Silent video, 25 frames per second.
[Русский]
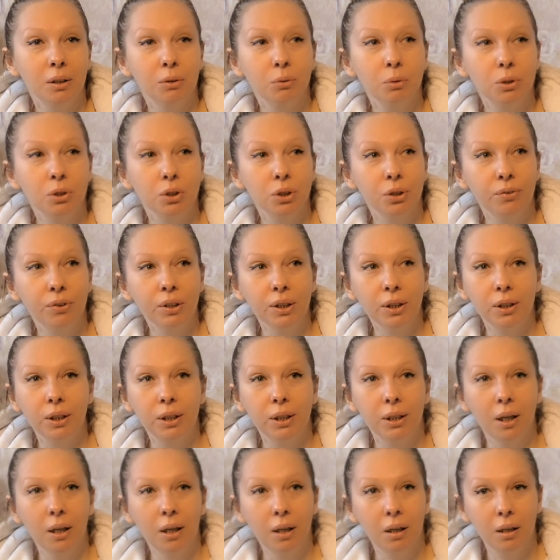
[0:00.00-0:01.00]
такой человек,
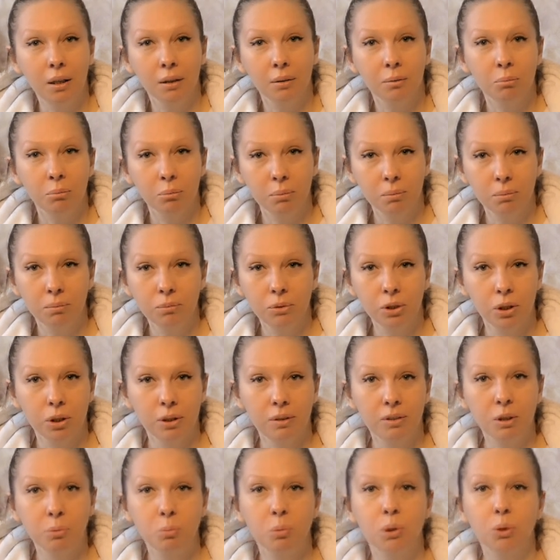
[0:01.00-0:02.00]
я
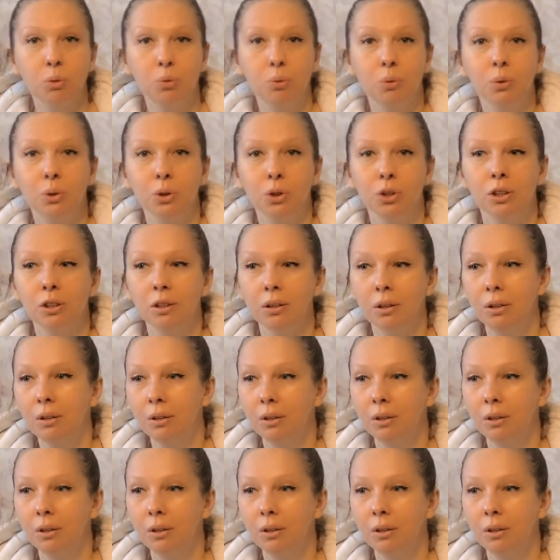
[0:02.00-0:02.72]
человек без кожи.